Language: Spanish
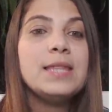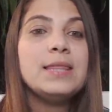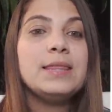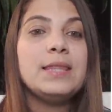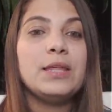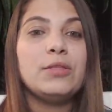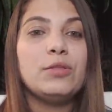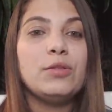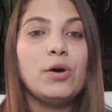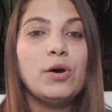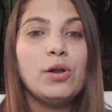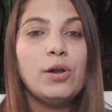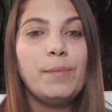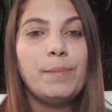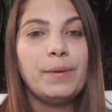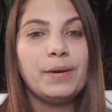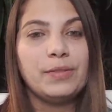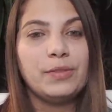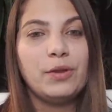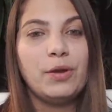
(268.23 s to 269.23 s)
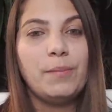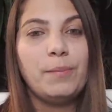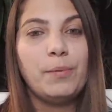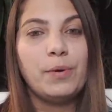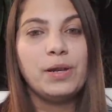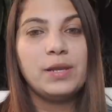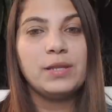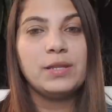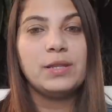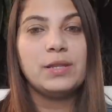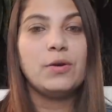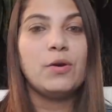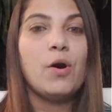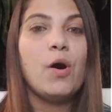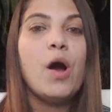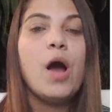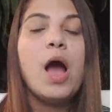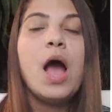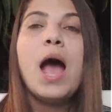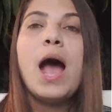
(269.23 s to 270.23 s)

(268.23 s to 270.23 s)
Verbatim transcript: de todos los partidos políticos